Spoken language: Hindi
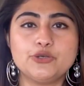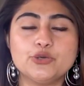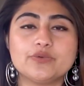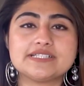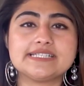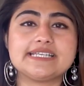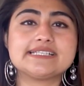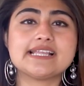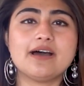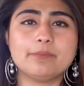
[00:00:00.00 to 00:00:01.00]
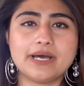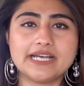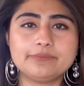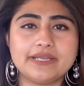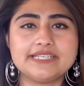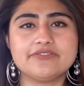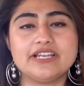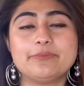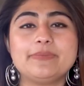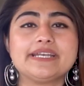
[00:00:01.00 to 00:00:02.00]
नोवा सिटी इस्लामाबाद में
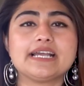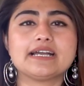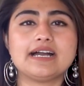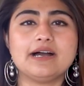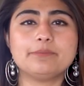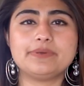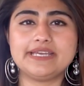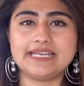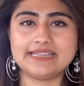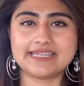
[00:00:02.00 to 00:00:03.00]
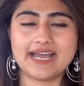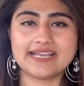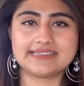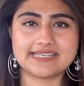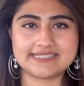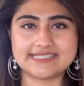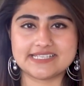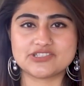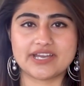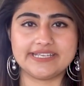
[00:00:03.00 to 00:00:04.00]
डेवलपमेंट का काम भी इंतहाई तेज़ी
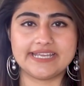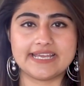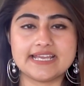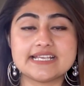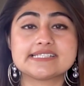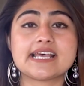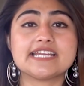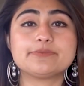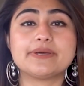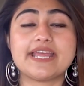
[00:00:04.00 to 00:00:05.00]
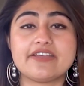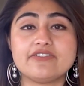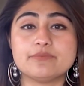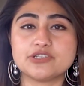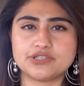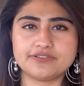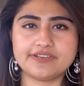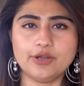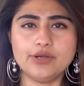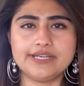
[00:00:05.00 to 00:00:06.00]
से जारी है साइट पर हैवी
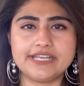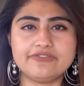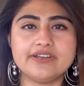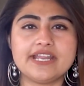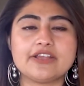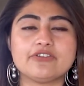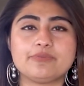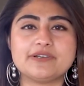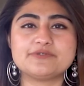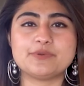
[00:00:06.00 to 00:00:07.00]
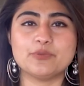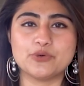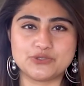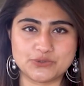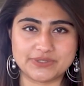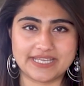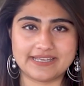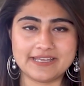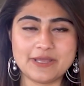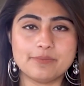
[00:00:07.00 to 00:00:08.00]
मशीनरी और डिफरेंट इक्विपमेंट्स भी मौजूद हैं